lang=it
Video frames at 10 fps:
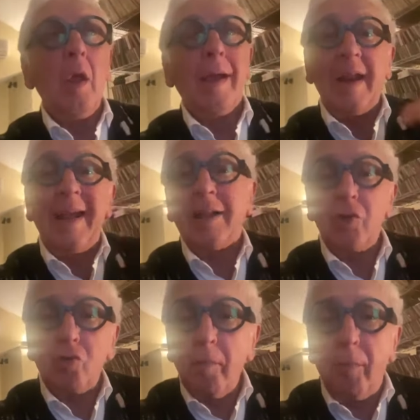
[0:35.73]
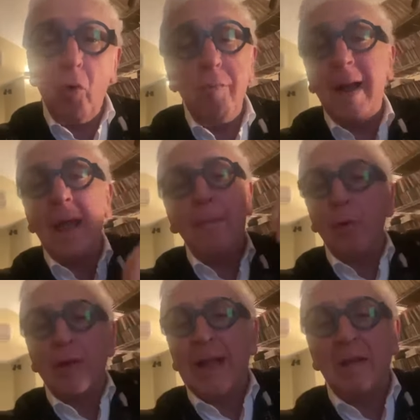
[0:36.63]
caricati su un pullman e
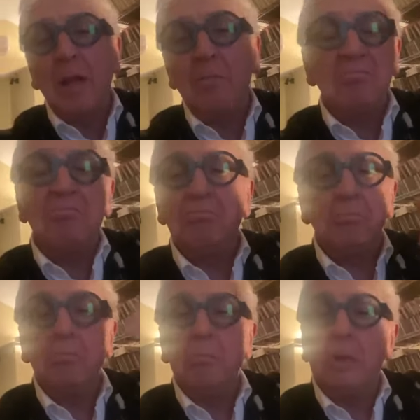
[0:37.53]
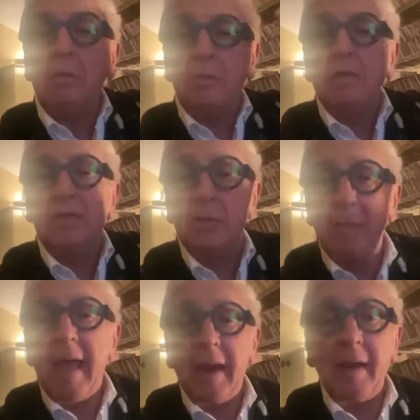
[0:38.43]
portati in, in
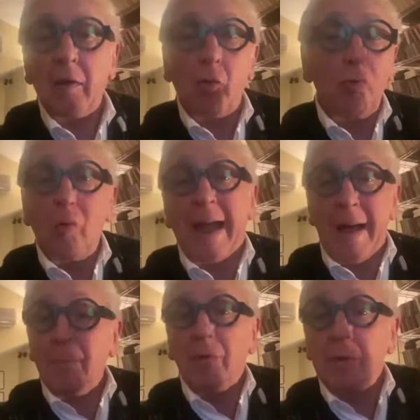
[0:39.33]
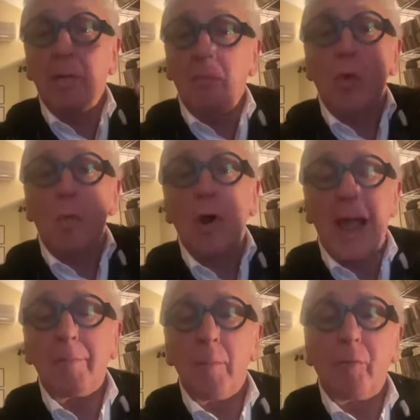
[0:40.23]
Siberia con un camion che uomo
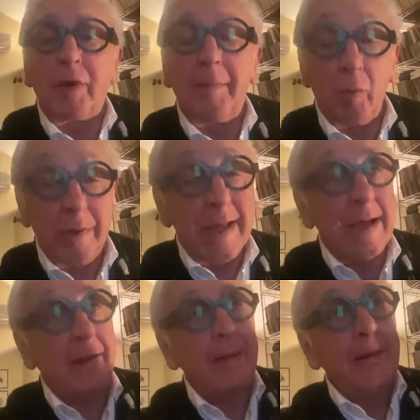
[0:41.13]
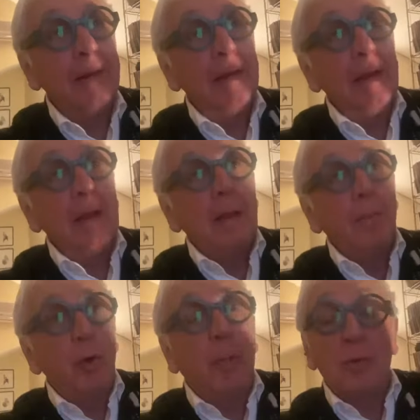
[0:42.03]
camion potrebbe guidare,
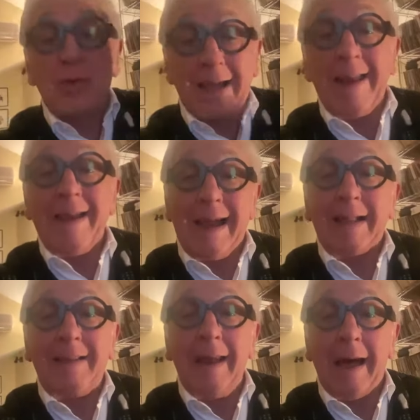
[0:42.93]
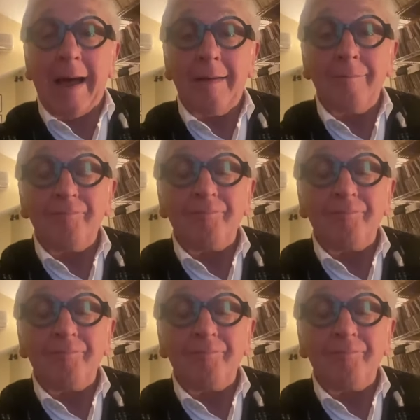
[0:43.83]
poi dopo scaricati là